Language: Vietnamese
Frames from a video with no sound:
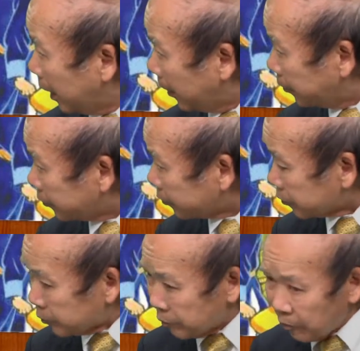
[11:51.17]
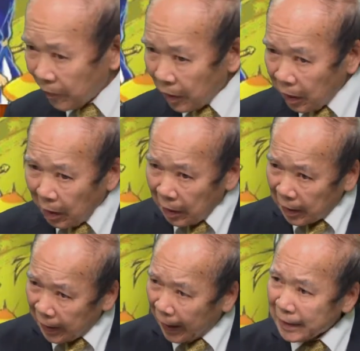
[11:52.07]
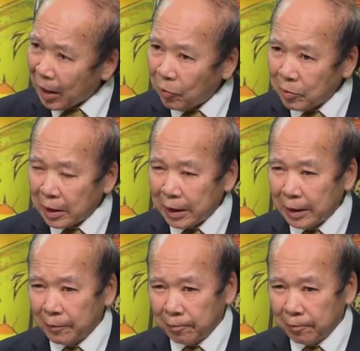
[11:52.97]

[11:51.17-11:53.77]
ấy, khi đánh nhau thì